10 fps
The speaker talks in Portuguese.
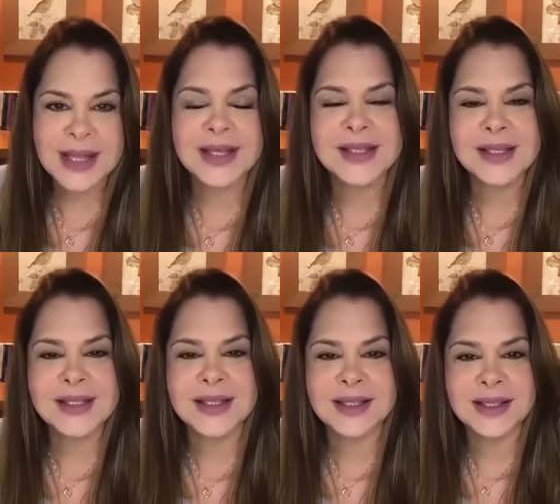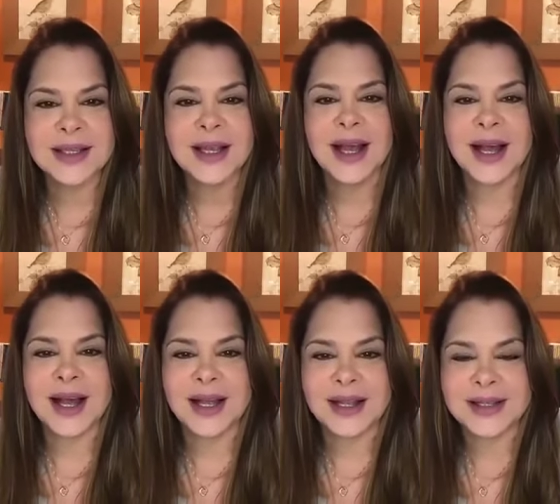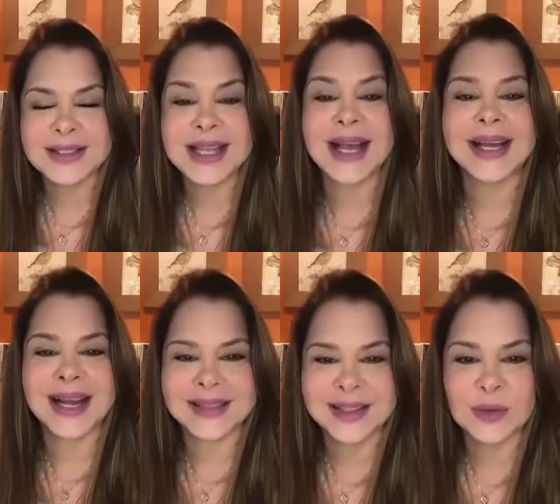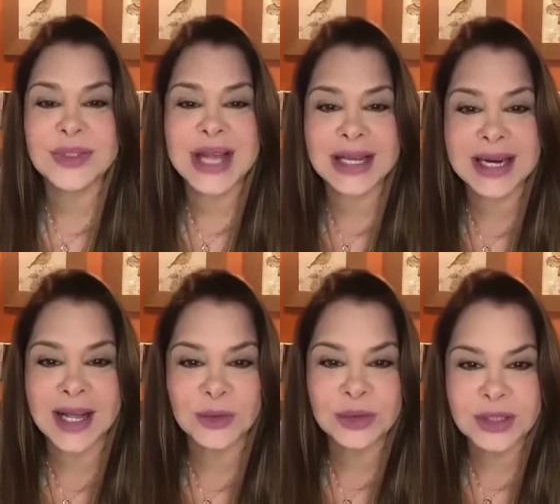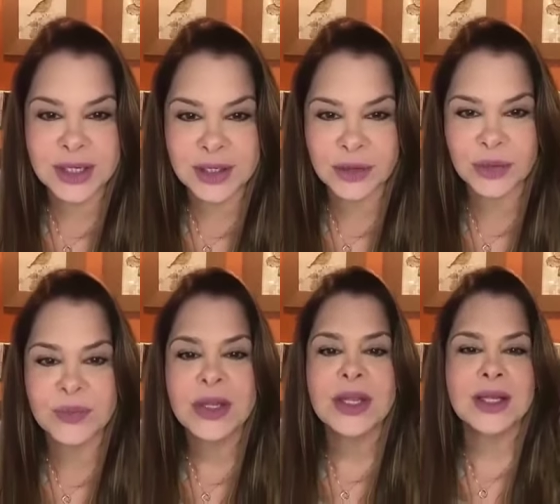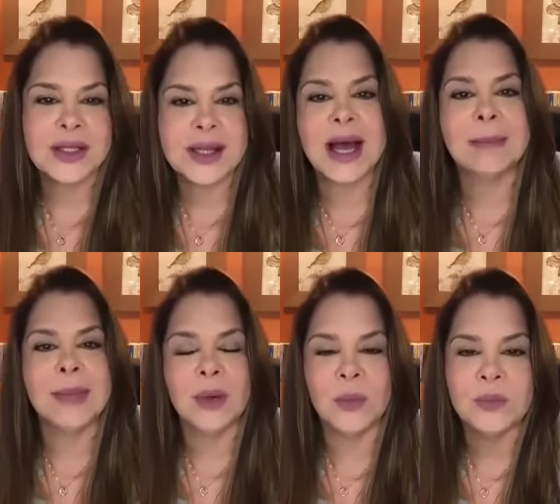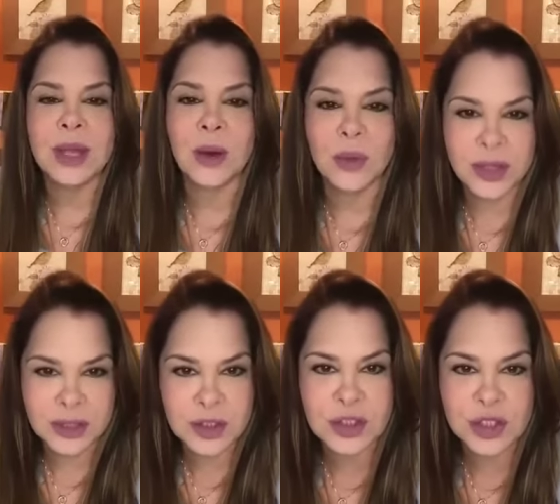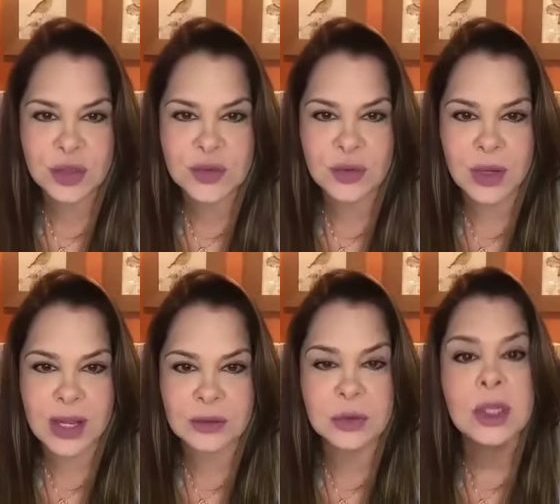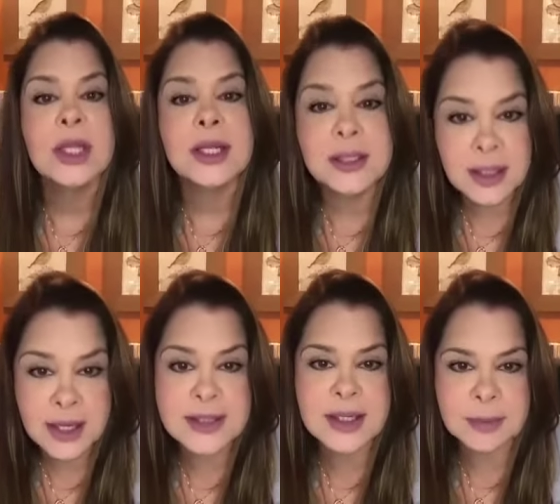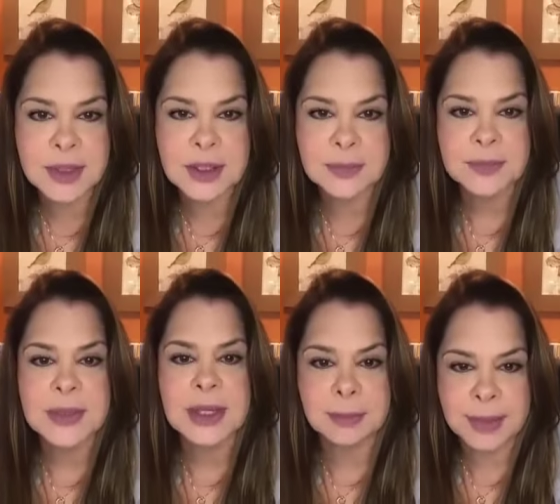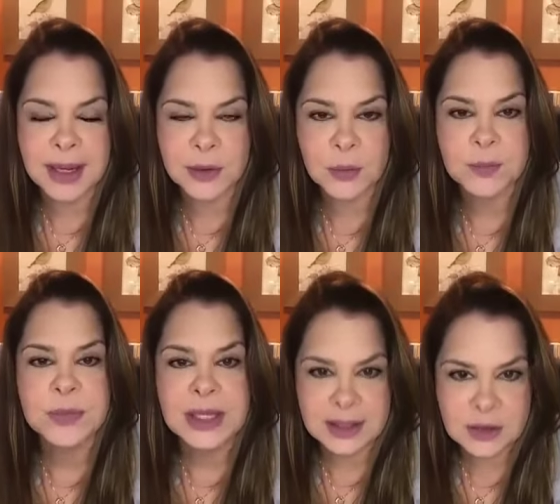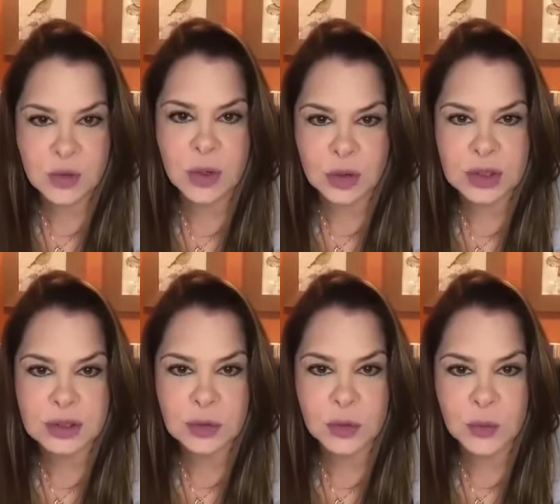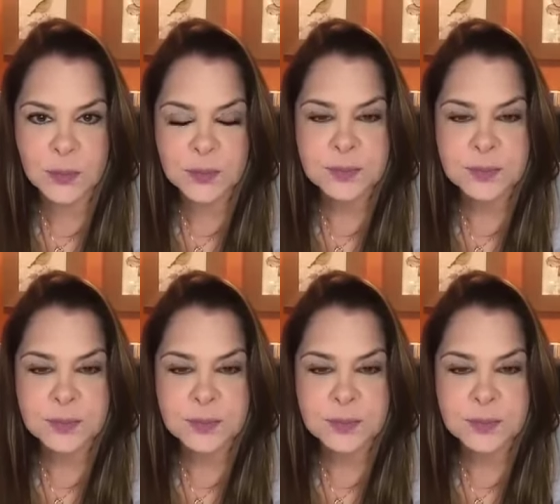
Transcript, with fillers: Exercite a sagrada, o sagrado direito de dar a mão a alguém que esteja ao seu lado e de receber amparo na sua hora de dor.